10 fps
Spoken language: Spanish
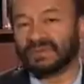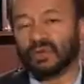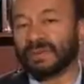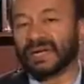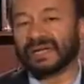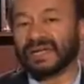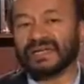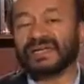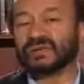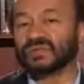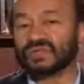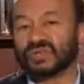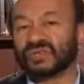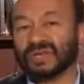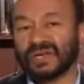pagarían ni un
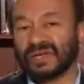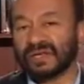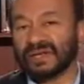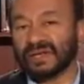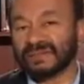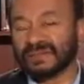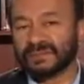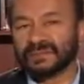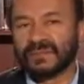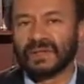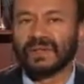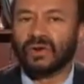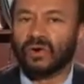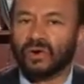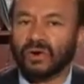solo día de cárcel,
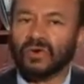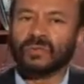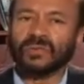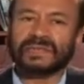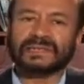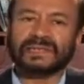o, como dice